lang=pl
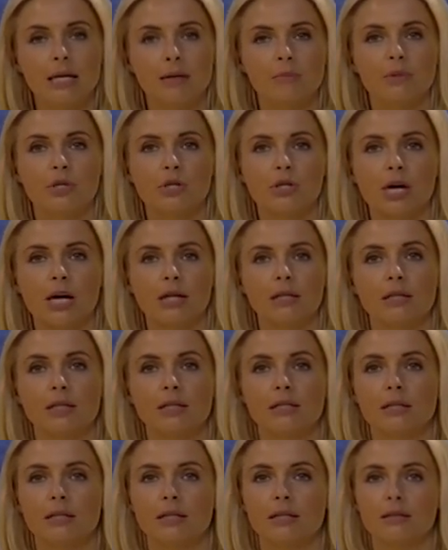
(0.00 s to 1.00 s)

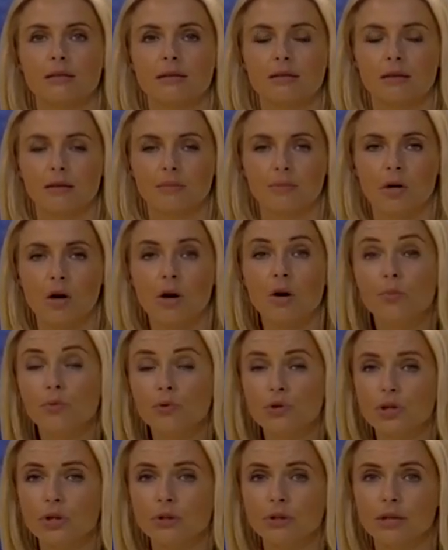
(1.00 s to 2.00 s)
Mieszkaniec jest tym
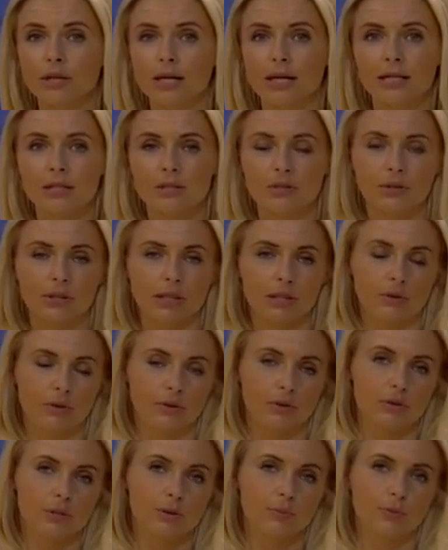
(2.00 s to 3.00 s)
oburzony, a co na to